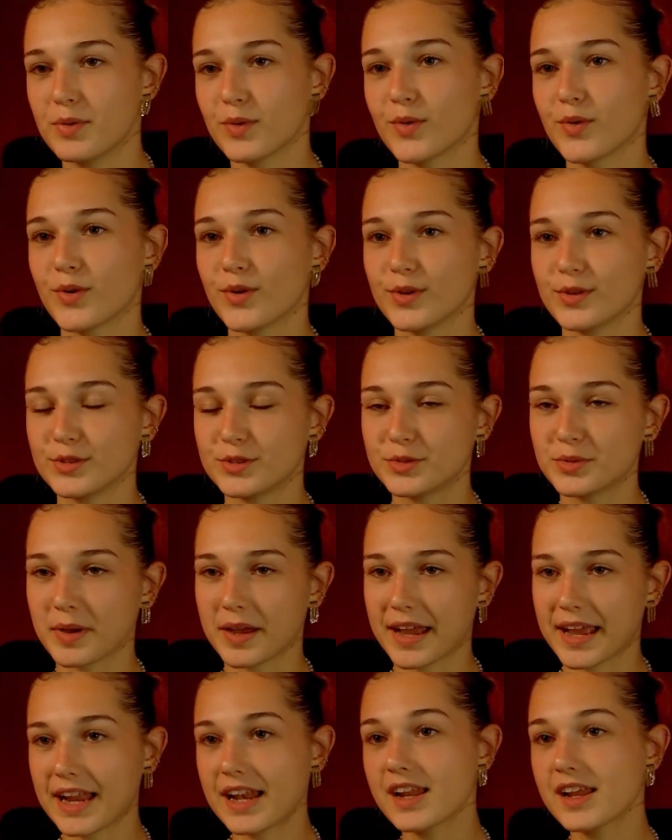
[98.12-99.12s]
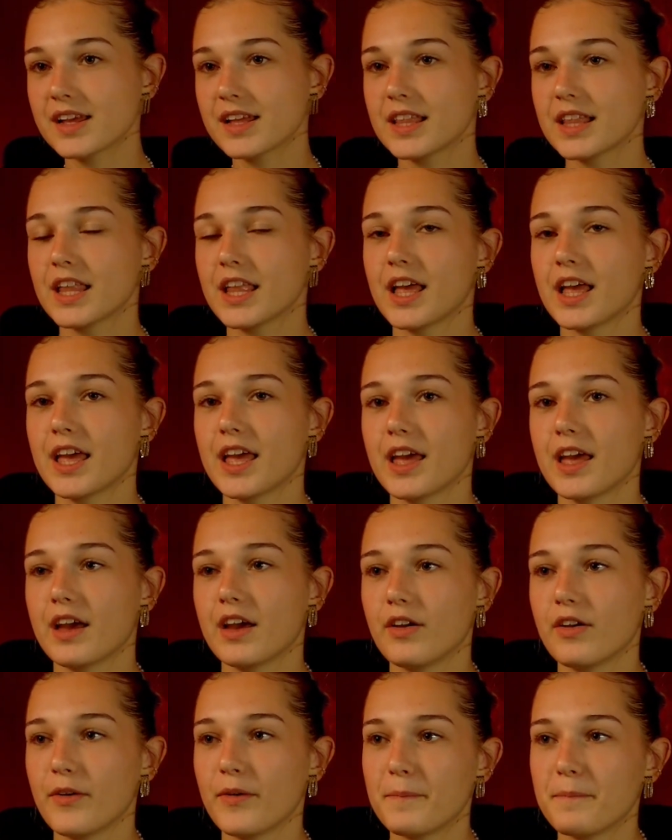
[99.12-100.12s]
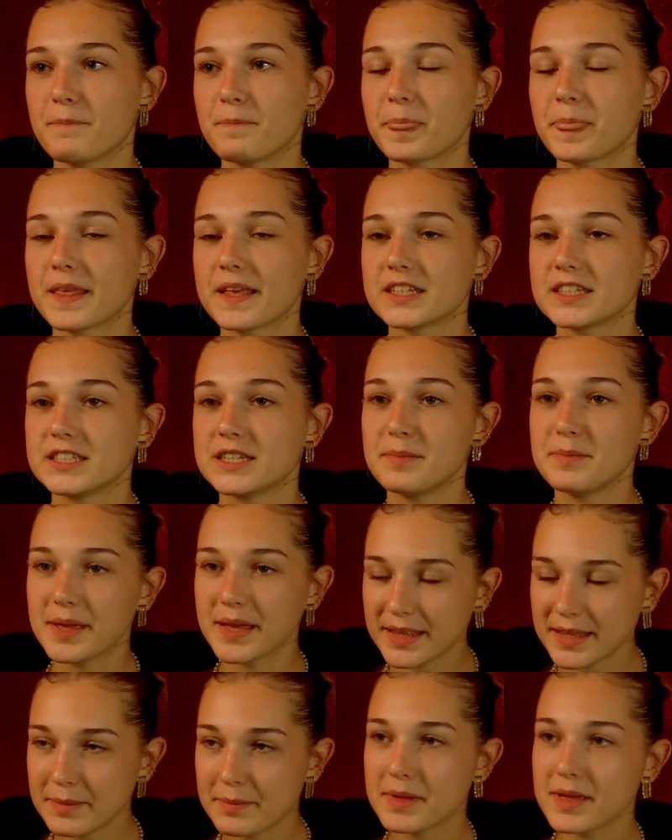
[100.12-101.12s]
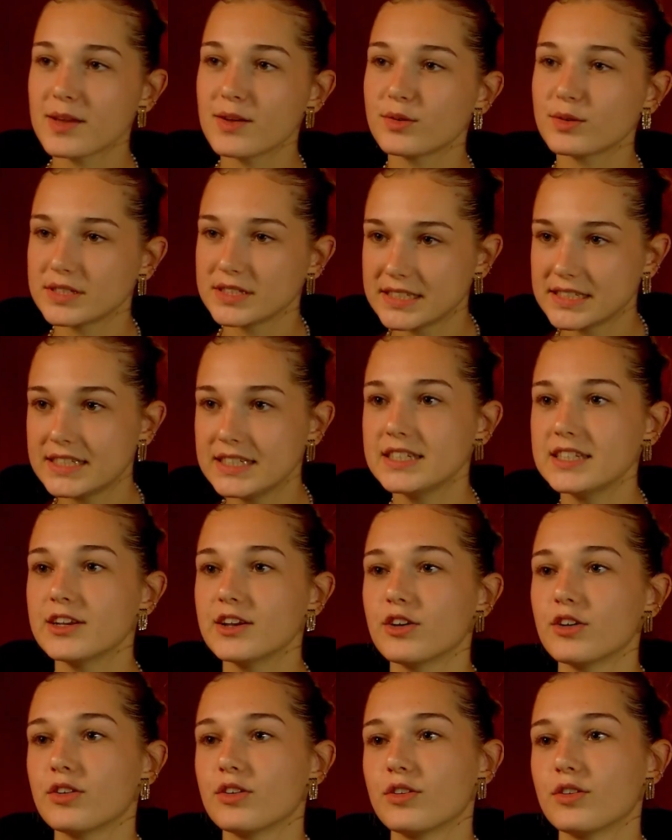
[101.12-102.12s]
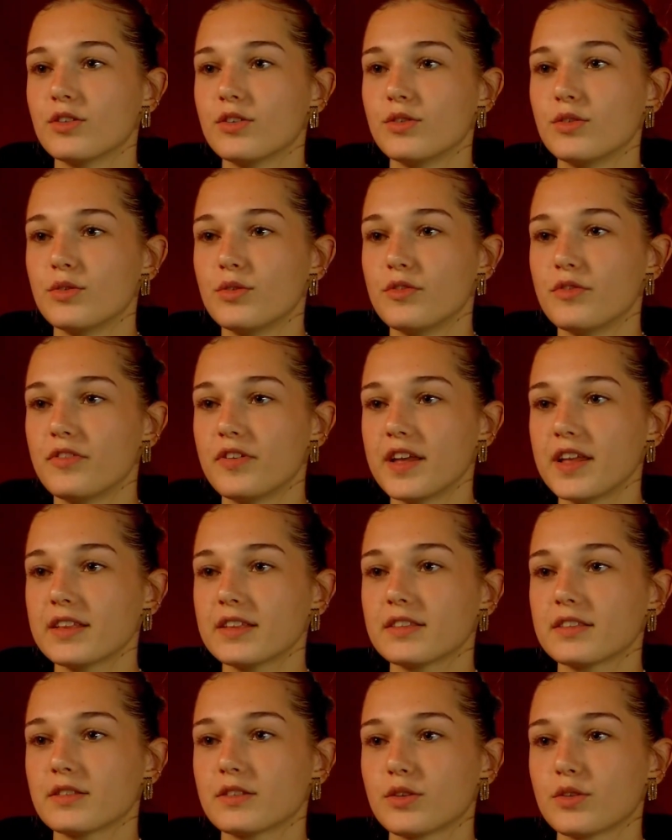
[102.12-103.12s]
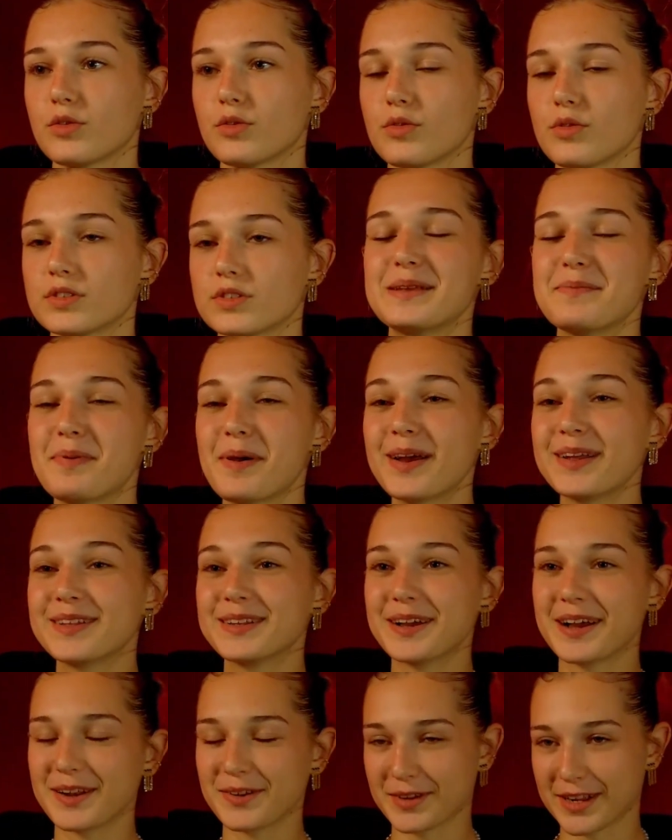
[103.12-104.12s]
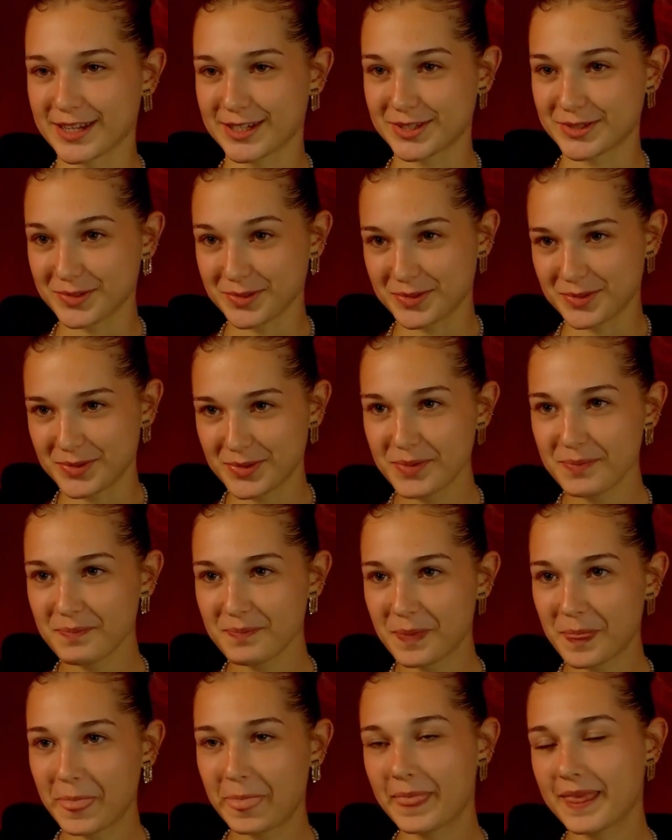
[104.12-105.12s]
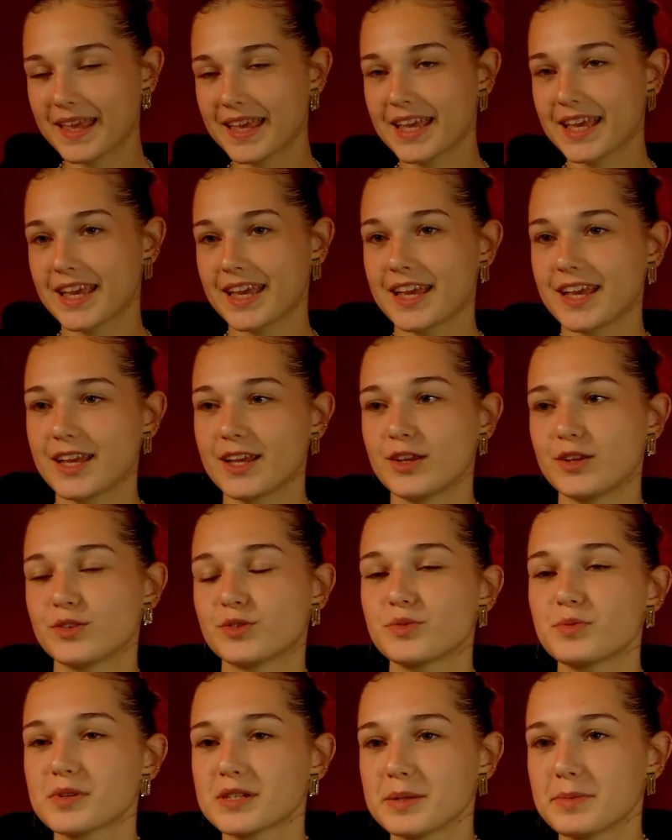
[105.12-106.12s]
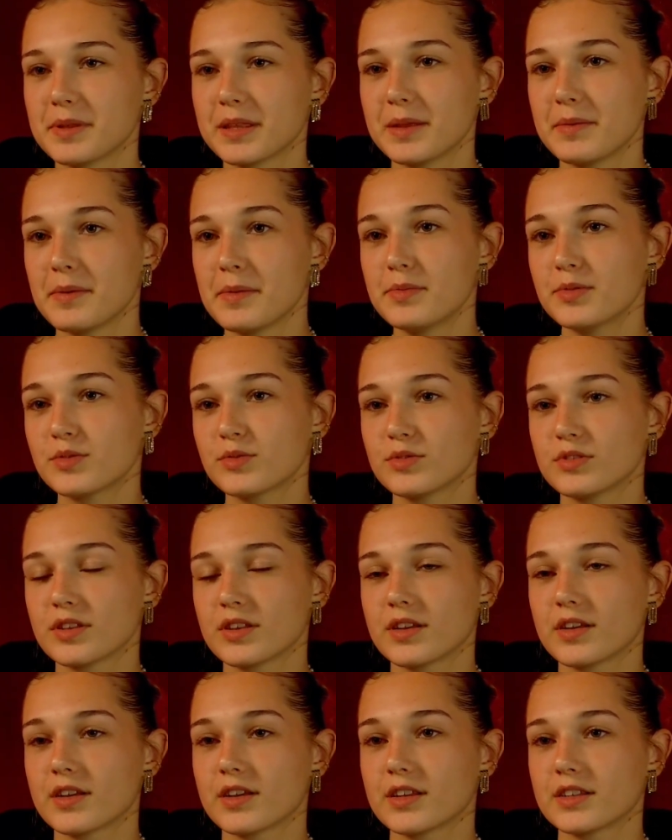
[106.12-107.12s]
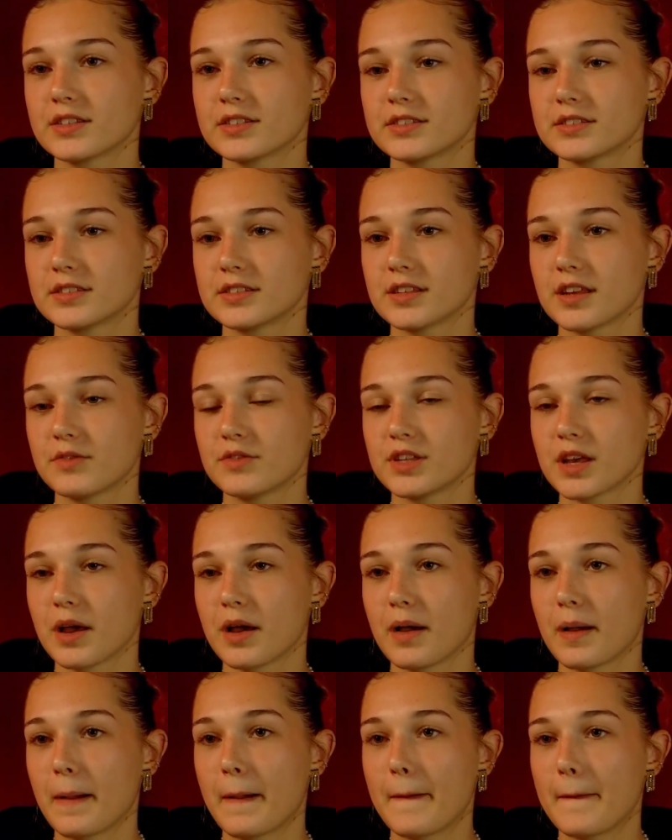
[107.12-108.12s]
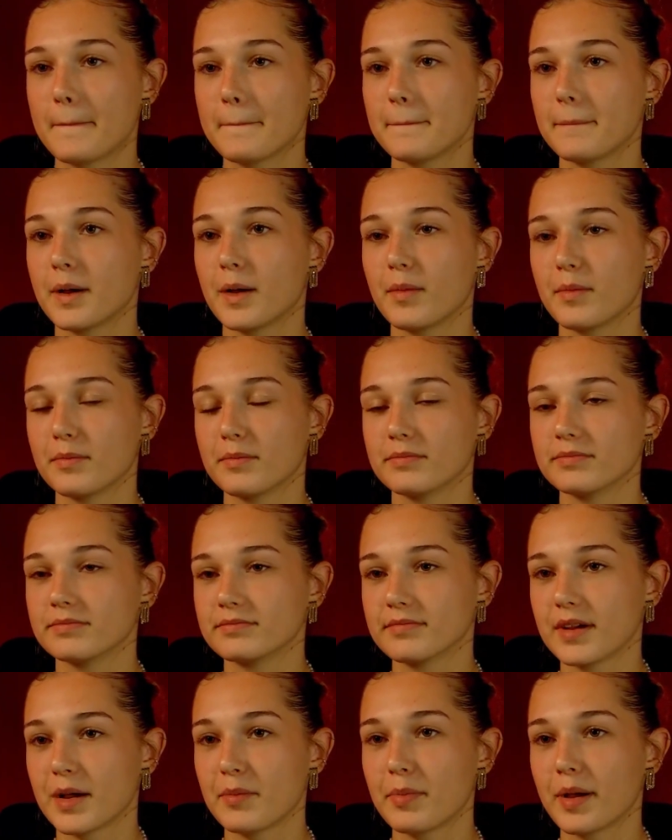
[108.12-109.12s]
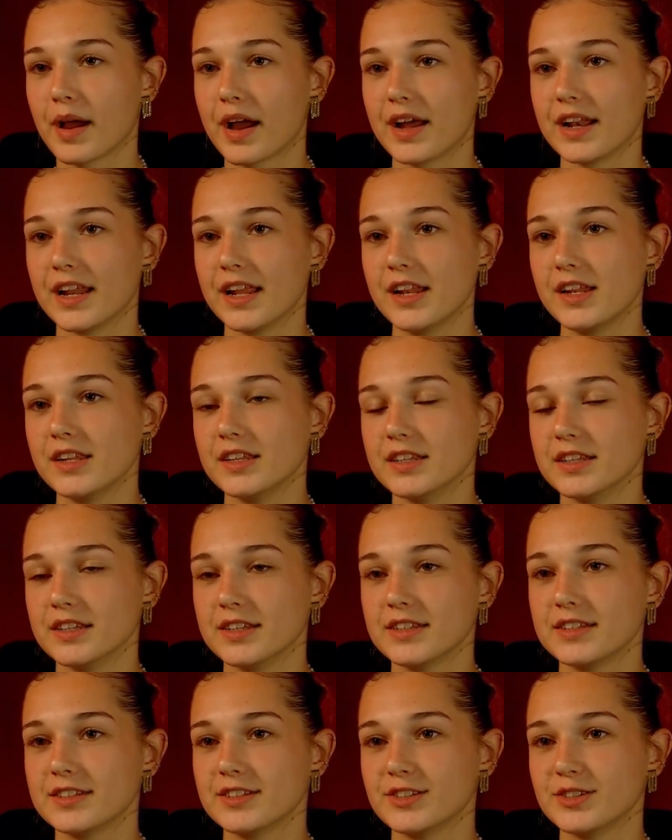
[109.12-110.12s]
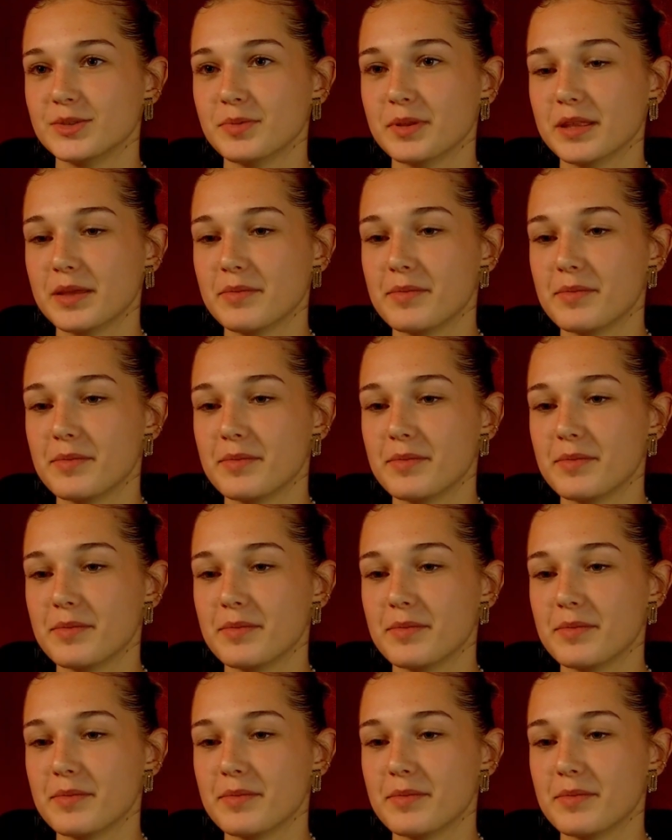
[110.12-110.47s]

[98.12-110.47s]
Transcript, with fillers: plans sur elle. J'ai bien aimé aussi le fait que c'était pas un langage soutenu. Et du coup, moi, j'ai bien aimé parce que ça, ça faisait un, parallèle. Oui, c'est